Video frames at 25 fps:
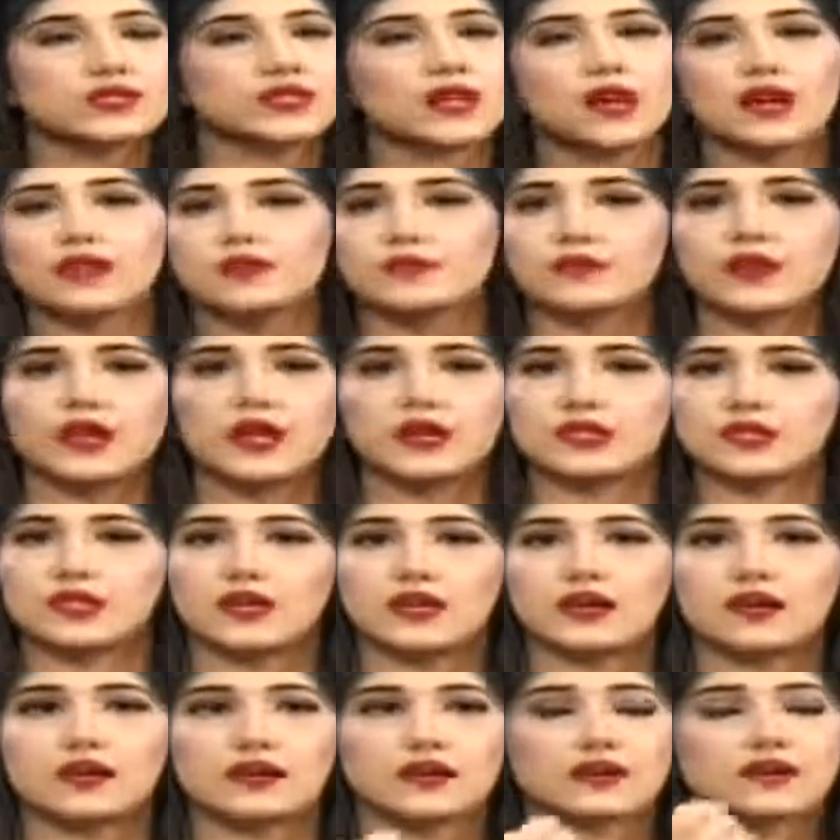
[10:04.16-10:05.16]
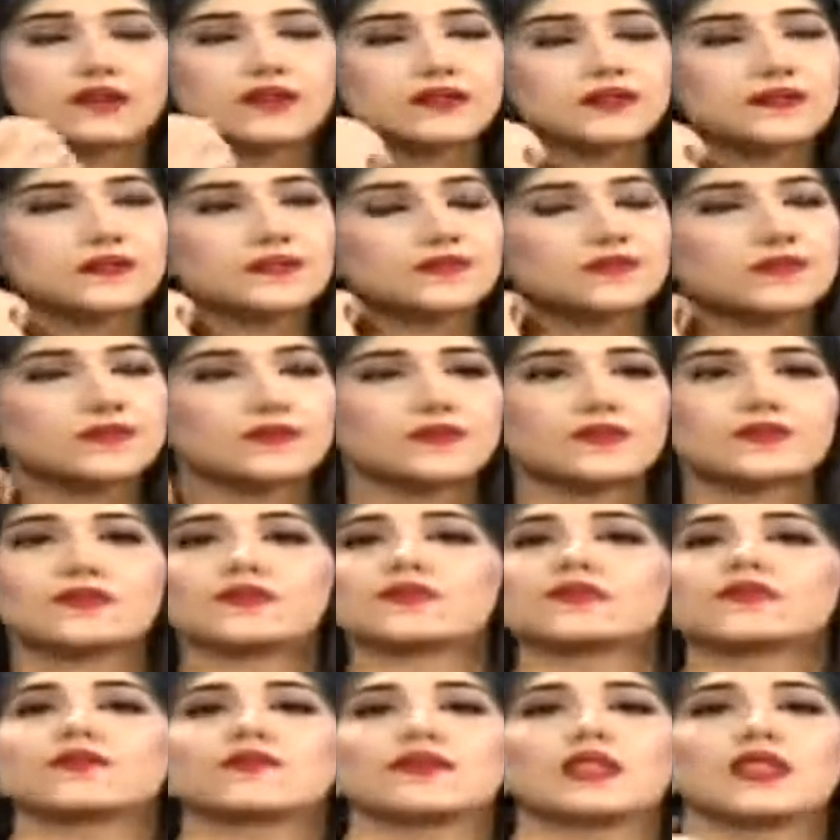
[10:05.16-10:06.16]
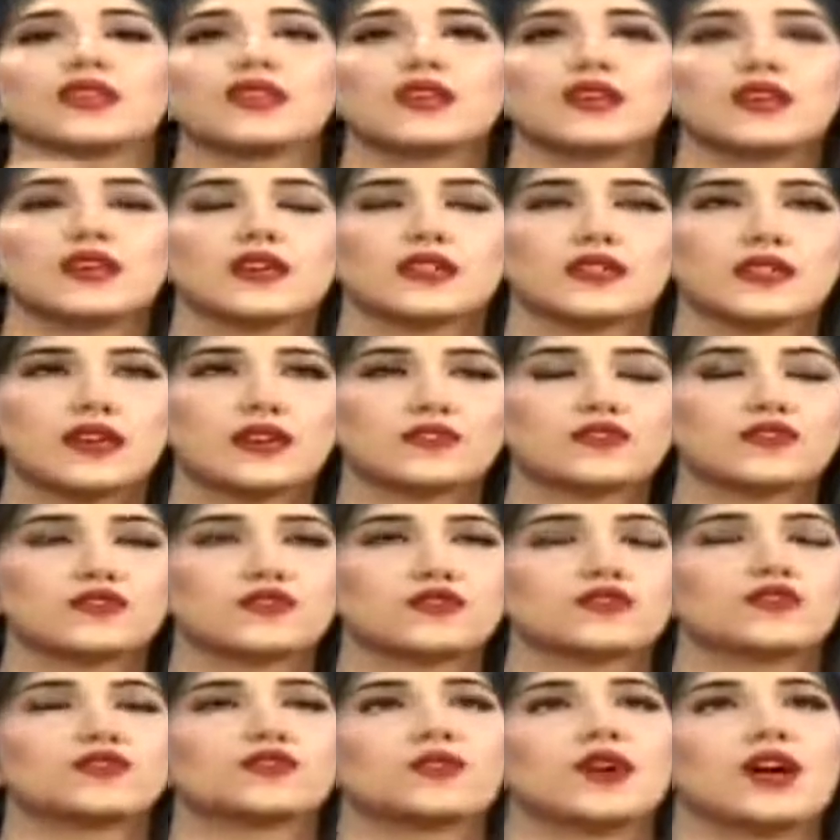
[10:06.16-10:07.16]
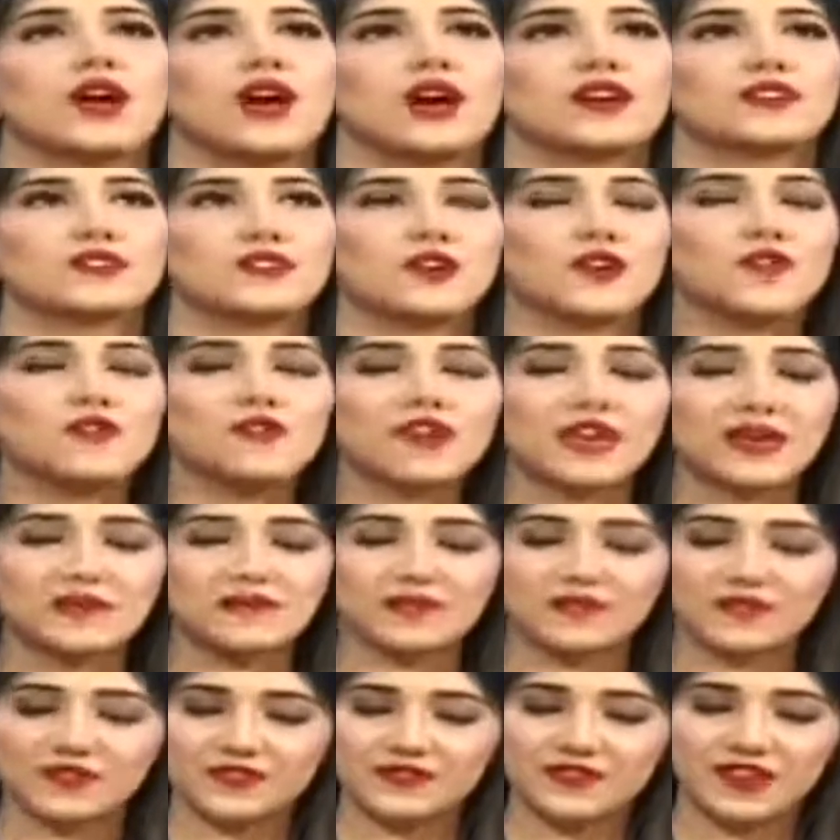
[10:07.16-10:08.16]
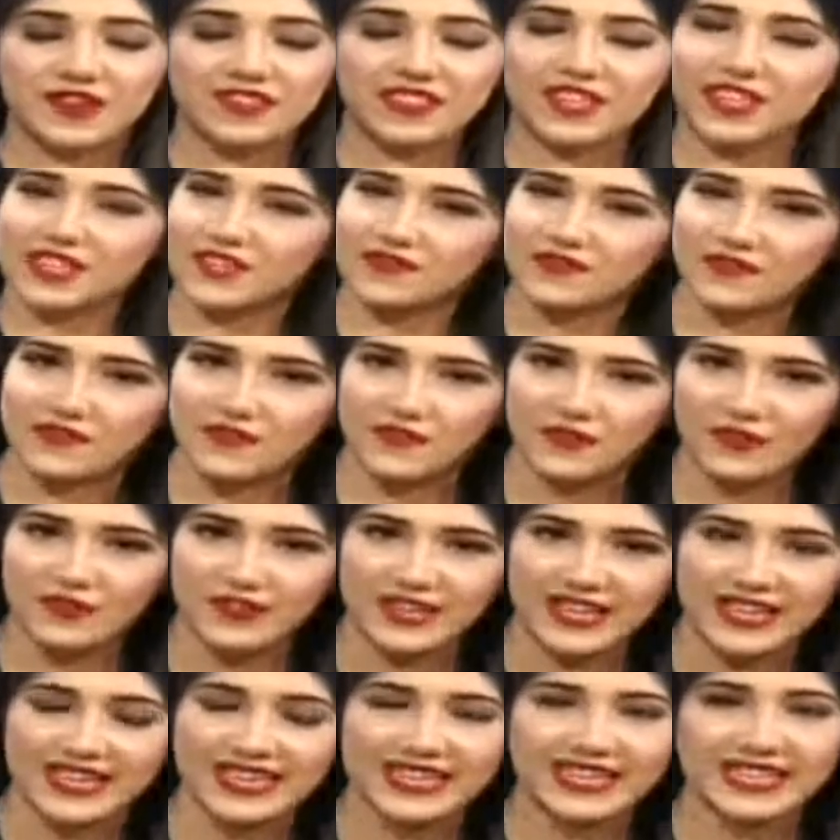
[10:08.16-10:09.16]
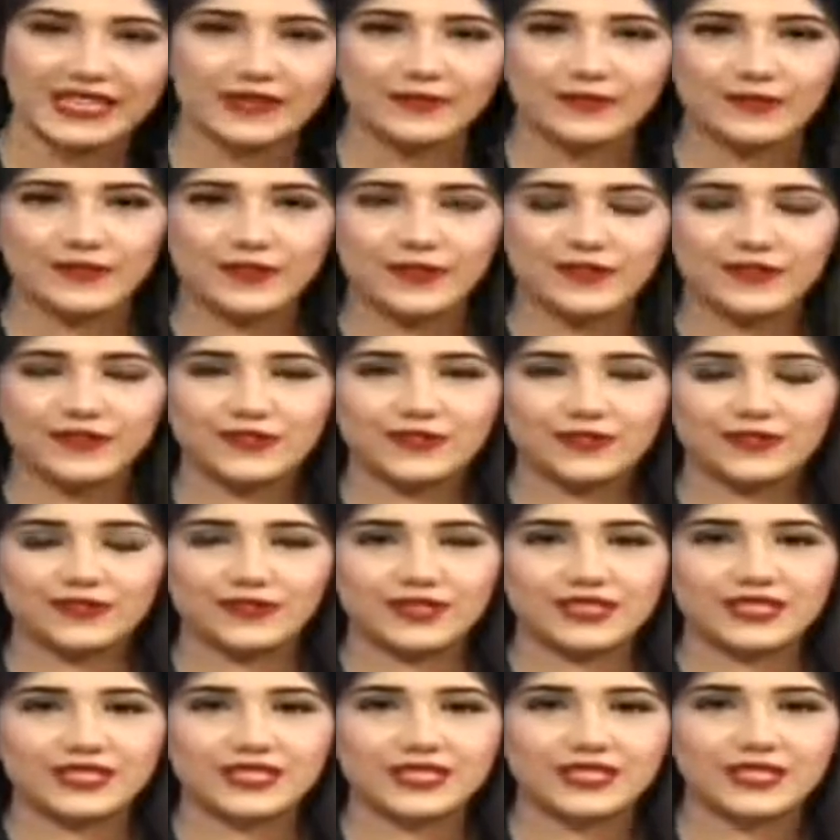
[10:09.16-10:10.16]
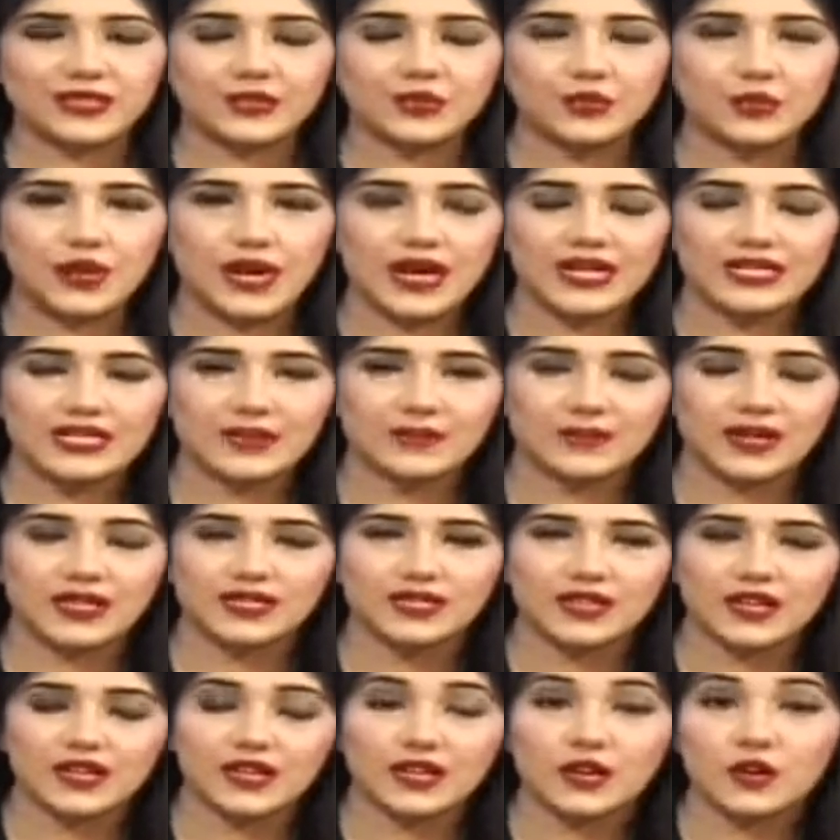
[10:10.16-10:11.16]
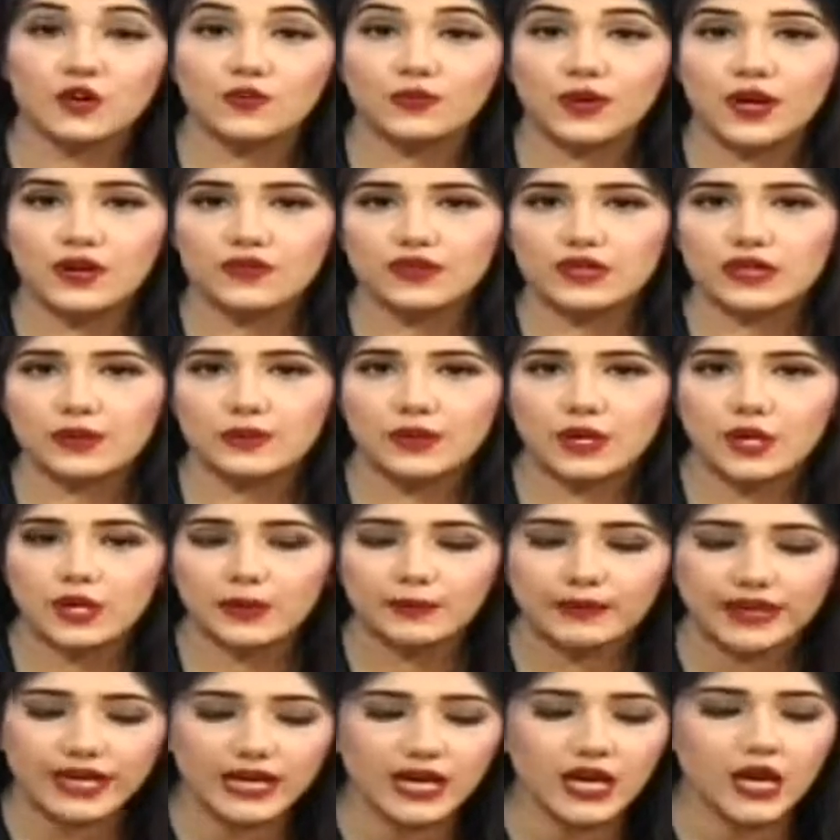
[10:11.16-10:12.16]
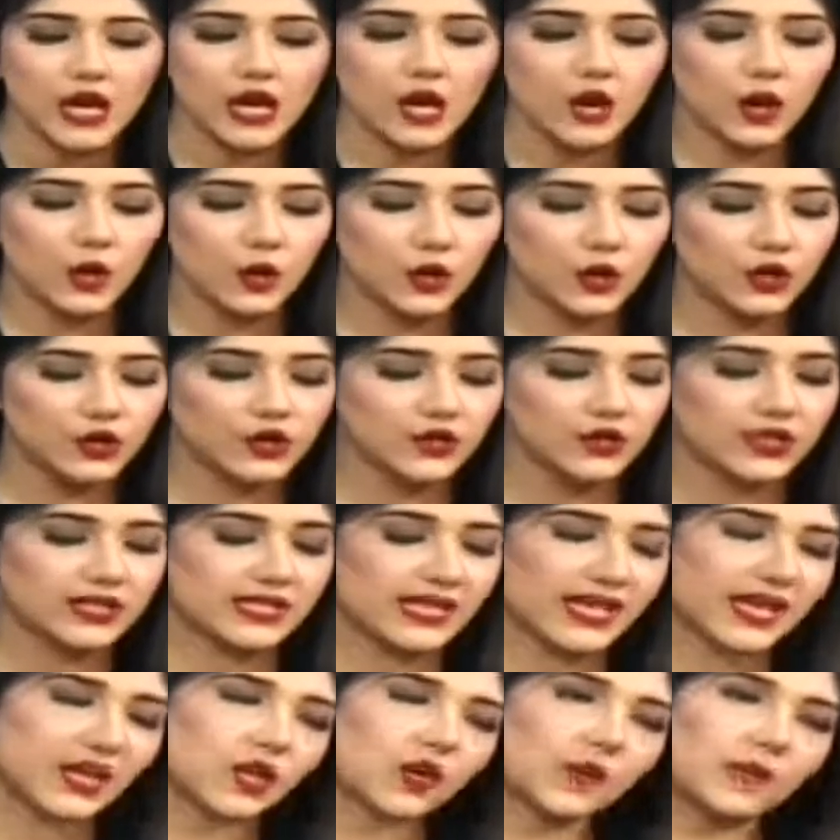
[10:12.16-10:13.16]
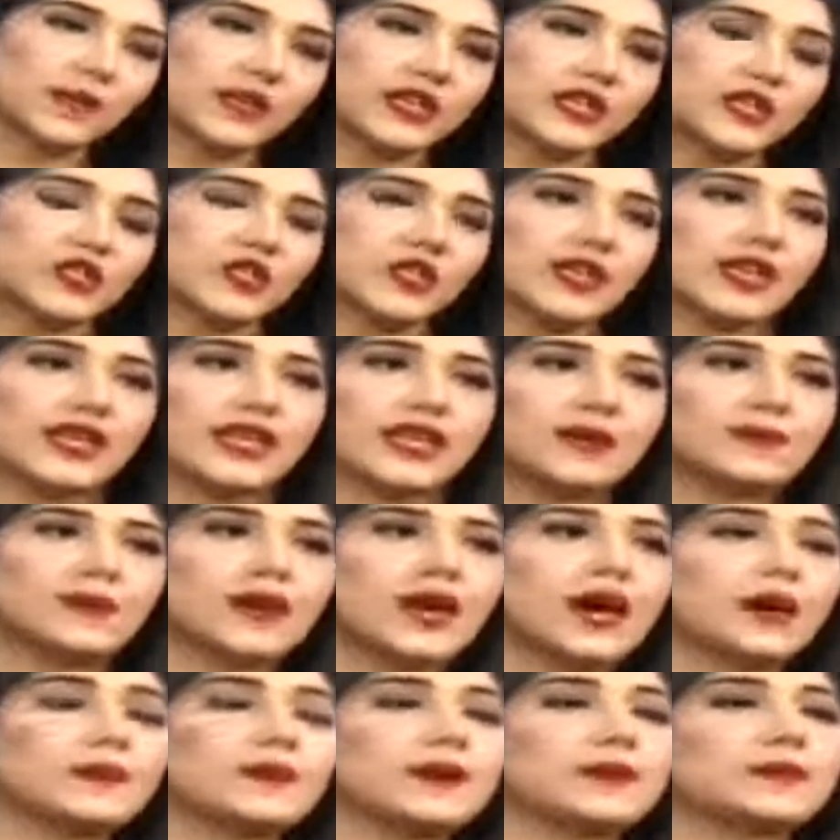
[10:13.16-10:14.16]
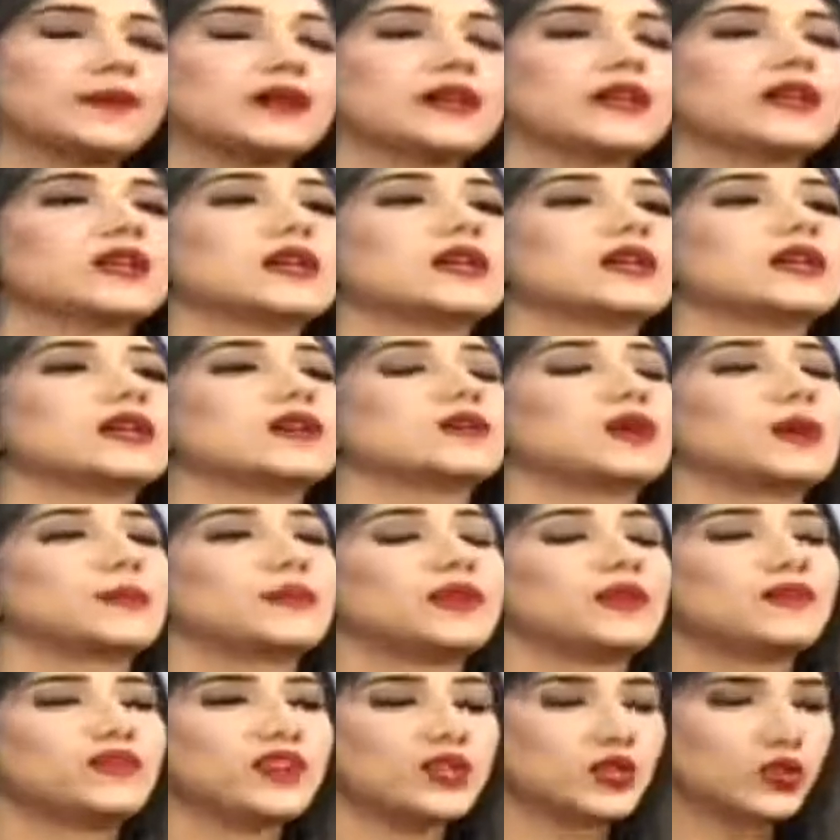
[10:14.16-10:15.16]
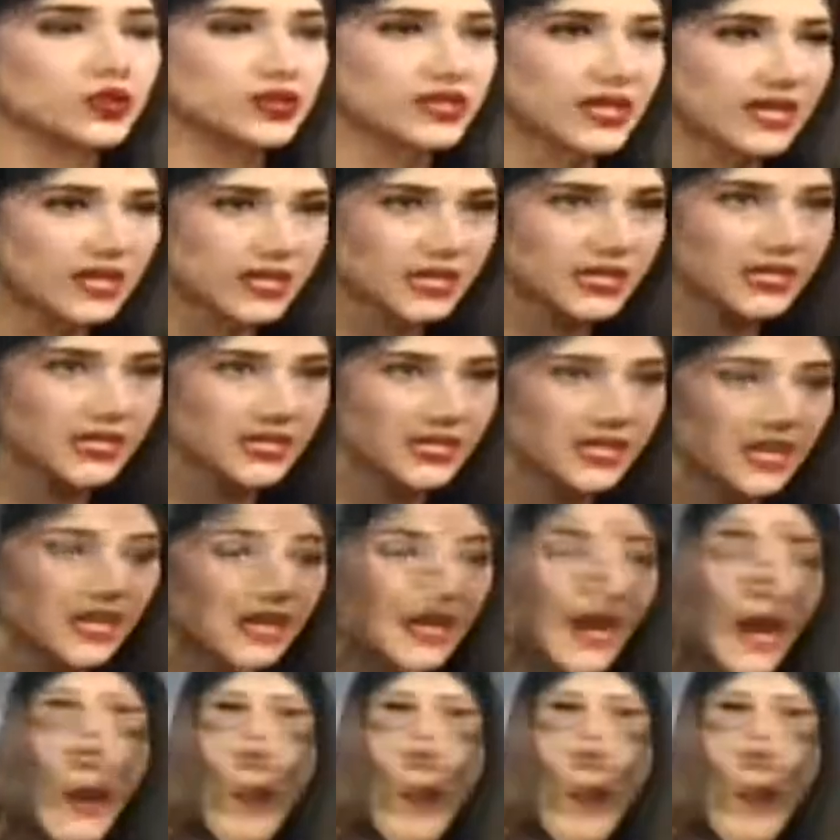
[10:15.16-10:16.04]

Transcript: खुद ही साथ में आ जाएगा hmm. That's true. अच्छा ओके मुस्फरा थैंक यू फॉर कॉलिंग इट वाज नाइस टॉकिंग टू यू आज हम बात करेंगे गर्ल पावर के बारे में और जो है सिंगिंग कंपटीशन के लिए भी आप हमें आ, अपनी वीडियो सेंड कर सकते